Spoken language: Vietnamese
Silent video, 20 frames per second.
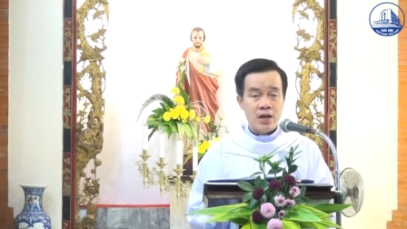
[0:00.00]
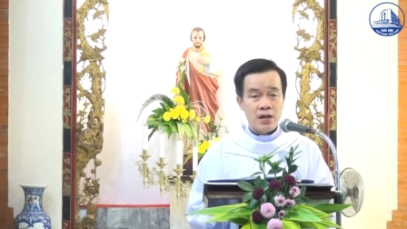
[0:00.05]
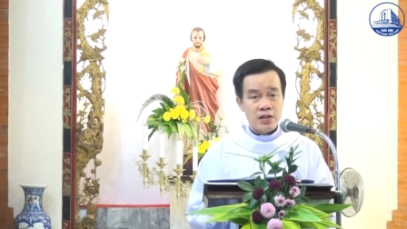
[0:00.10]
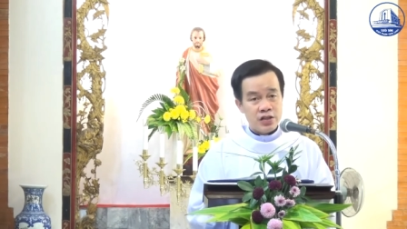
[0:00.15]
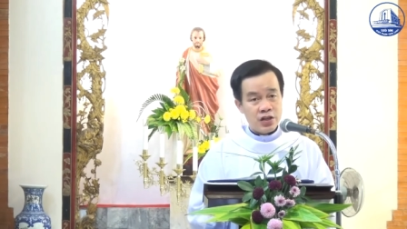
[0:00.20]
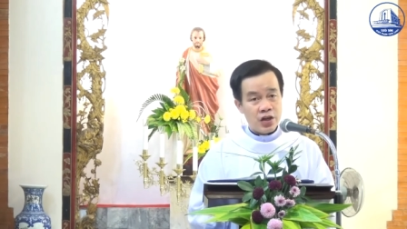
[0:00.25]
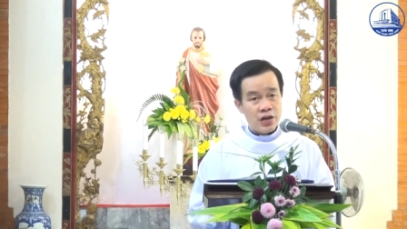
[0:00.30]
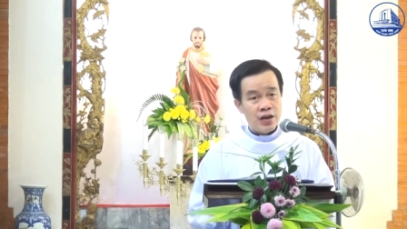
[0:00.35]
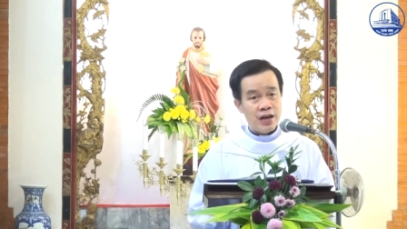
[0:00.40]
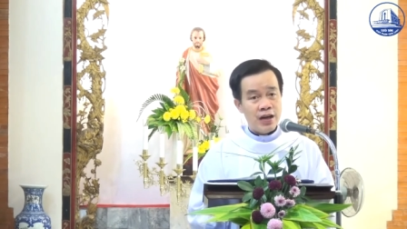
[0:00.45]

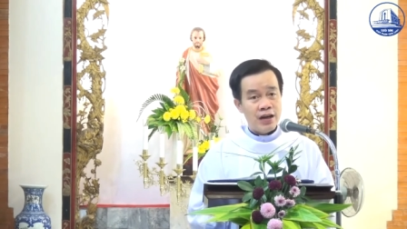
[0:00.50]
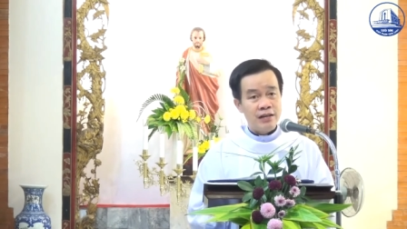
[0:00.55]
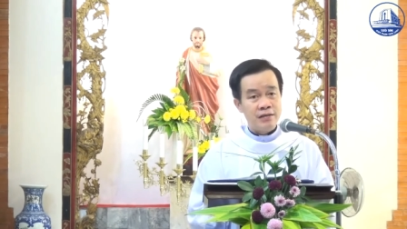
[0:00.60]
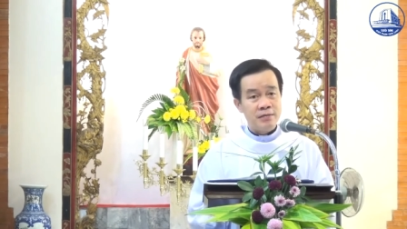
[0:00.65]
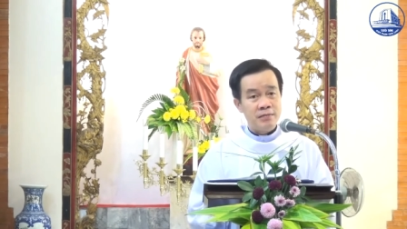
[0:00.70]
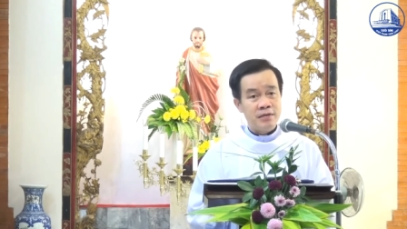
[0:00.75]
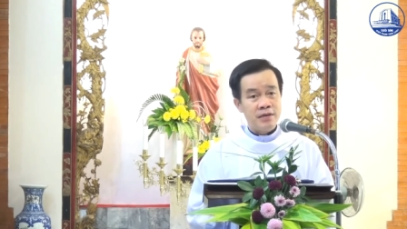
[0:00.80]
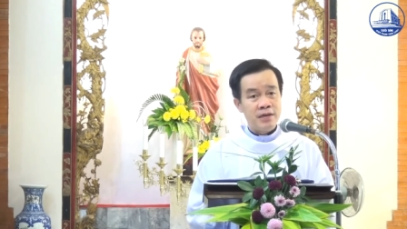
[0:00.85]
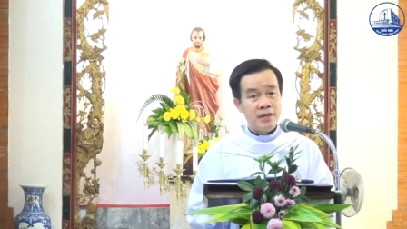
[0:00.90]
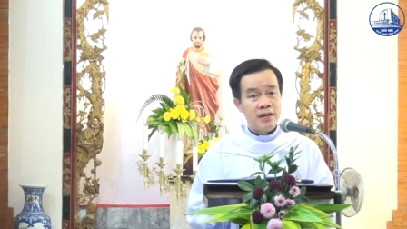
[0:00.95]
cho
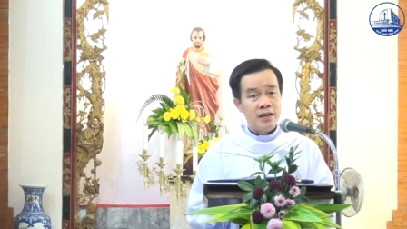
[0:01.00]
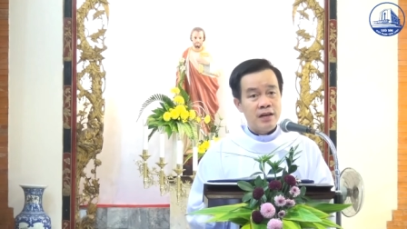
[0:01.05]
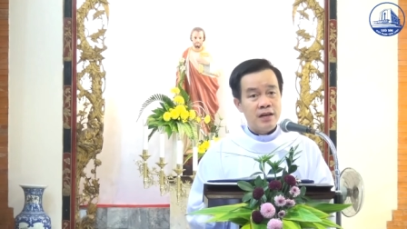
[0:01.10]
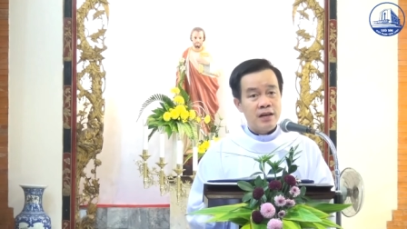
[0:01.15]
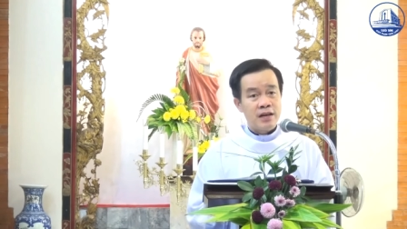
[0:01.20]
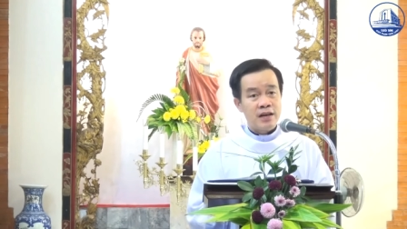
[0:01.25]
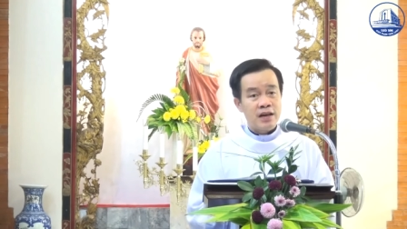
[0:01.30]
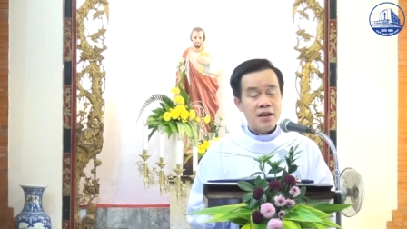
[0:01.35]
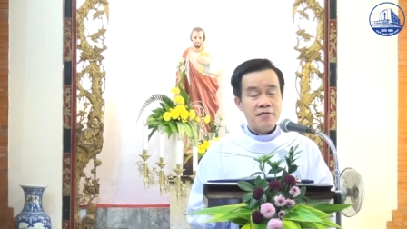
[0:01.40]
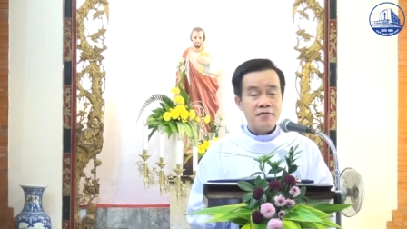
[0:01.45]
nên
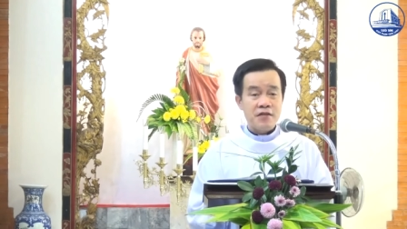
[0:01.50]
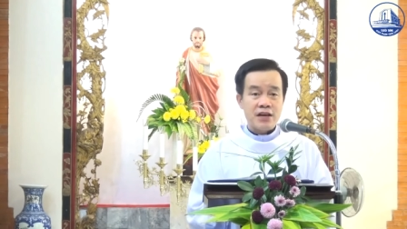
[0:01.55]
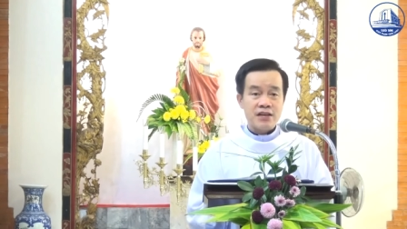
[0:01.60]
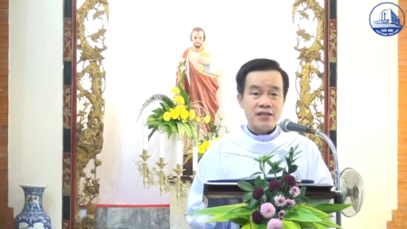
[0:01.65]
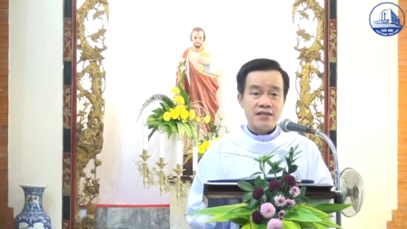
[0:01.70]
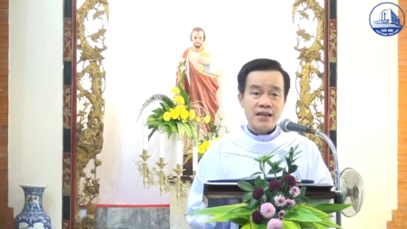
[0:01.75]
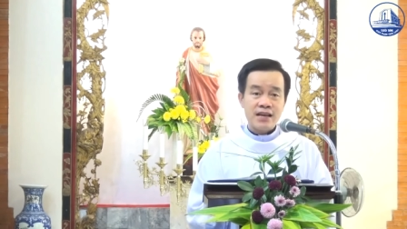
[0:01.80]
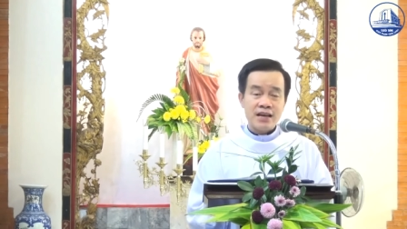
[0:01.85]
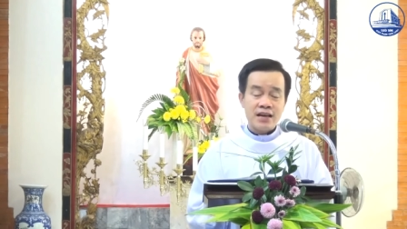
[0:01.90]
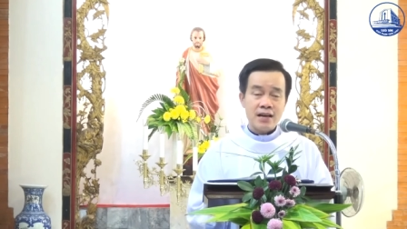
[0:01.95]
cái việc
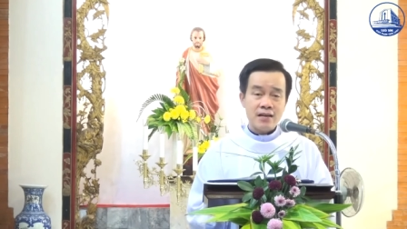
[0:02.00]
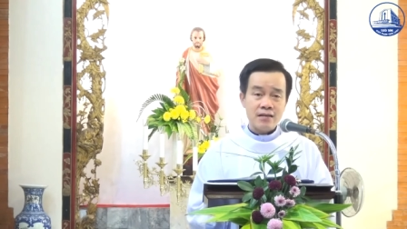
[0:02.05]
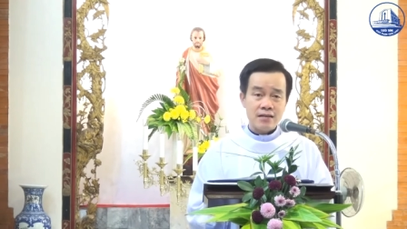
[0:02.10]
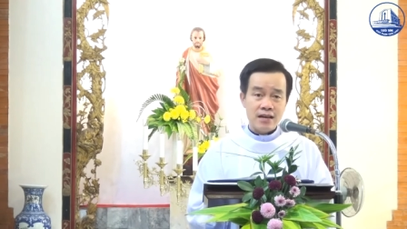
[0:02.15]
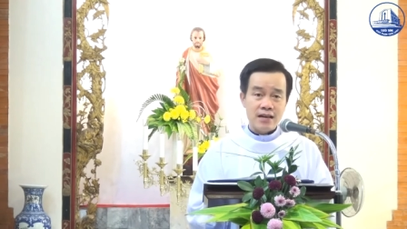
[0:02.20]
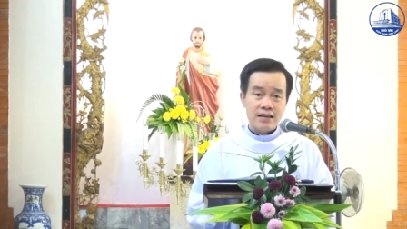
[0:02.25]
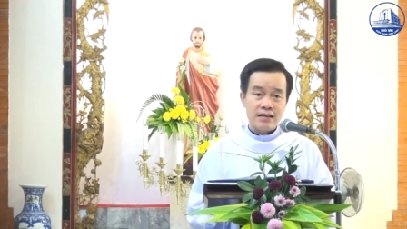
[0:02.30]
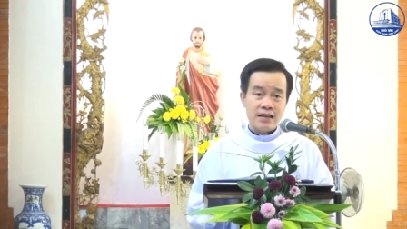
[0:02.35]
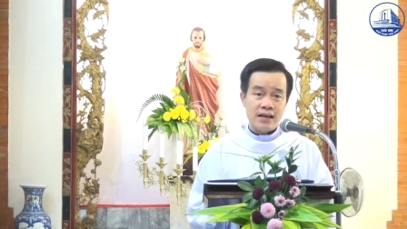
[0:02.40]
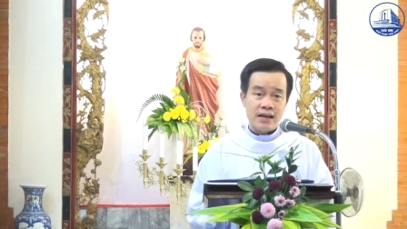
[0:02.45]
xây cất
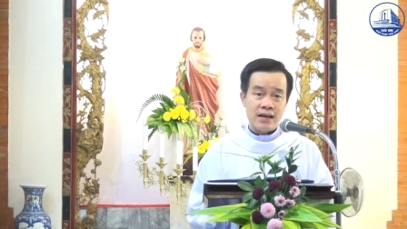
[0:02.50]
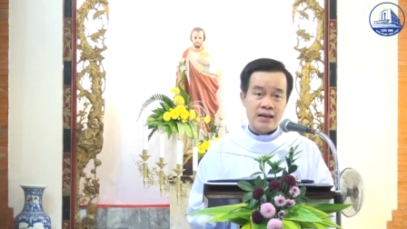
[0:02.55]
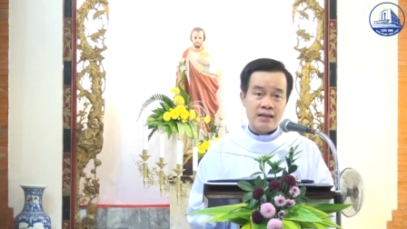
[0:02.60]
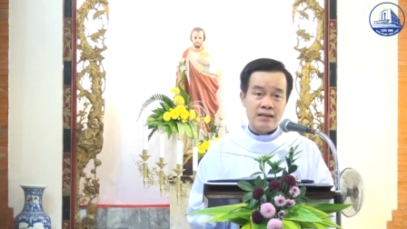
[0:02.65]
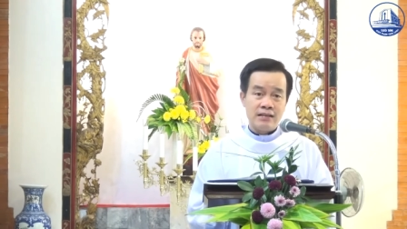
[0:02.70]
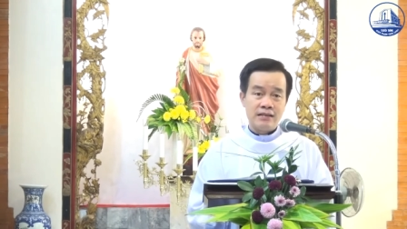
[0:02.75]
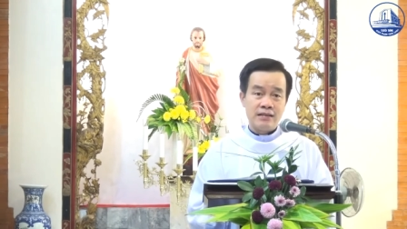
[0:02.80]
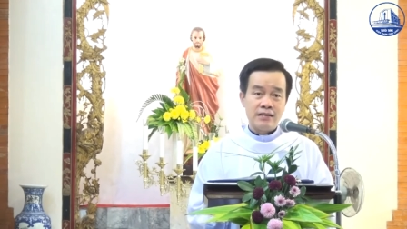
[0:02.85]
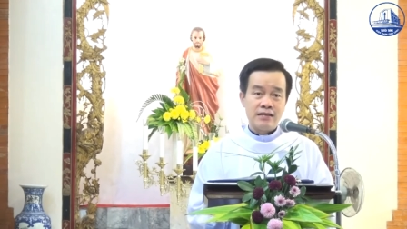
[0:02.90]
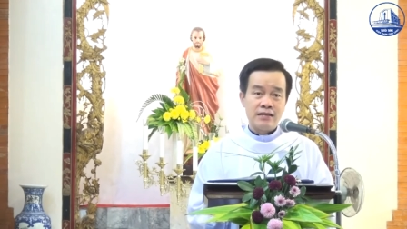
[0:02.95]
đền
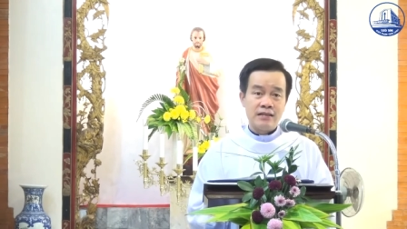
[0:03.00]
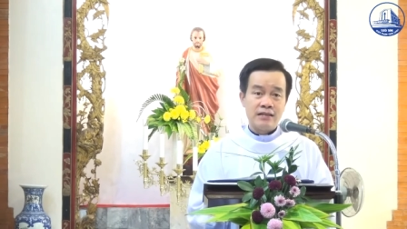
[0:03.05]
thờ